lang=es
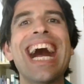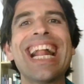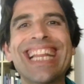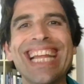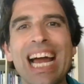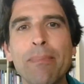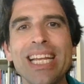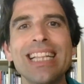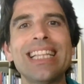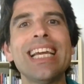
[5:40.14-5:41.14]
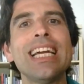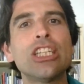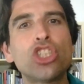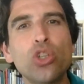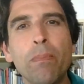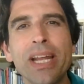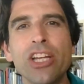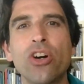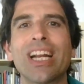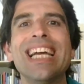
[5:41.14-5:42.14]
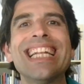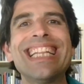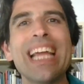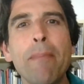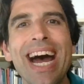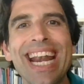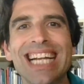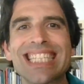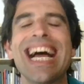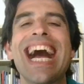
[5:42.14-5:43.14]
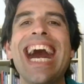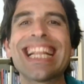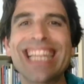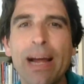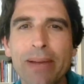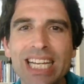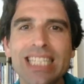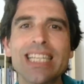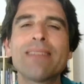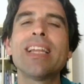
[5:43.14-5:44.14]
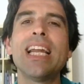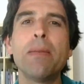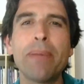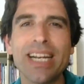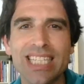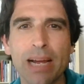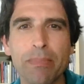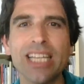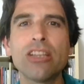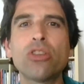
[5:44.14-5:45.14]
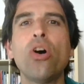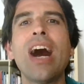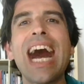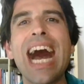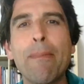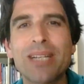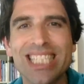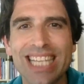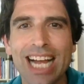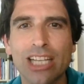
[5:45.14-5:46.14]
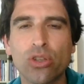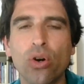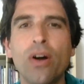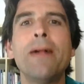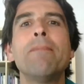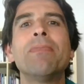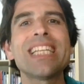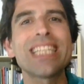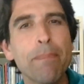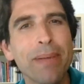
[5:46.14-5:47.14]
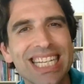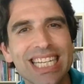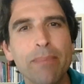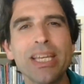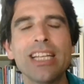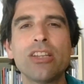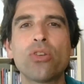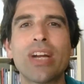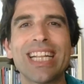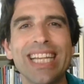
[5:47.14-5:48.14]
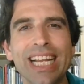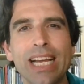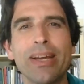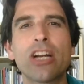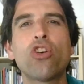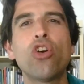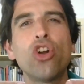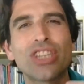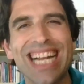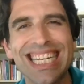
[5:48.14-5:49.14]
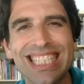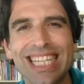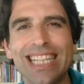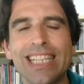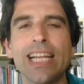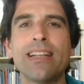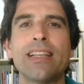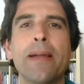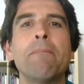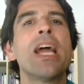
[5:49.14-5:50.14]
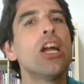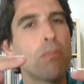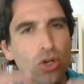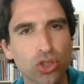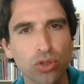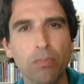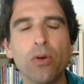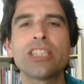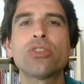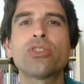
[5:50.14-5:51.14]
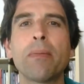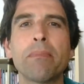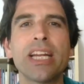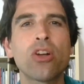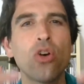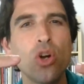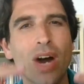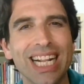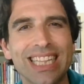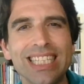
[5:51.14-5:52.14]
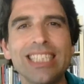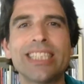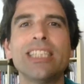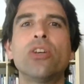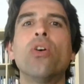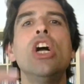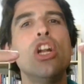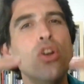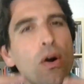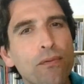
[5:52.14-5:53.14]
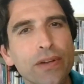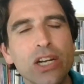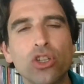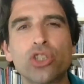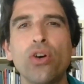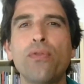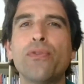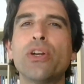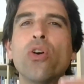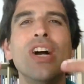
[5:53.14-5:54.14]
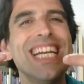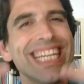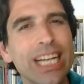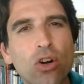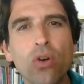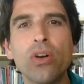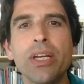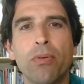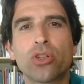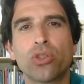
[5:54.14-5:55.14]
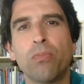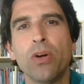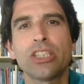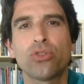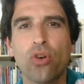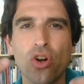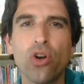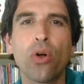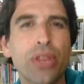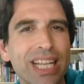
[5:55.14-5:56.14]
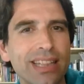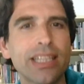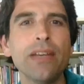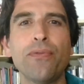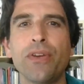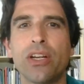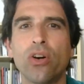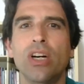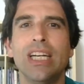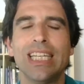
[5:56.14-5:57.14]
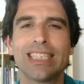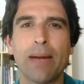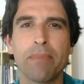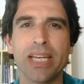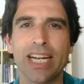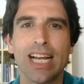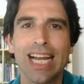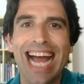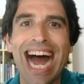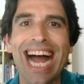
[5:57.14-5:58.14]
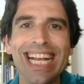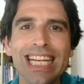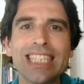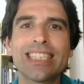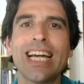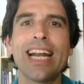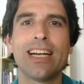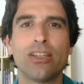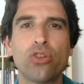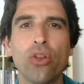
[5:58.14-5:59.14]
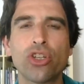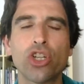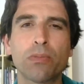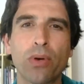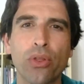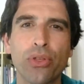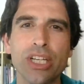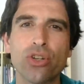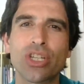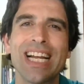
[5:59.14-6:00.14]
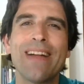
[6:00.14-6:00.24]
de la mente superior, de manas, a través del pensamiento abstracto, de ese pensamiento que tiene que ver con lo trascendente, por supuesto también con lo artístico, lo filosófico y, y por supuesto con lo científico, también. Ahí están todos los procesos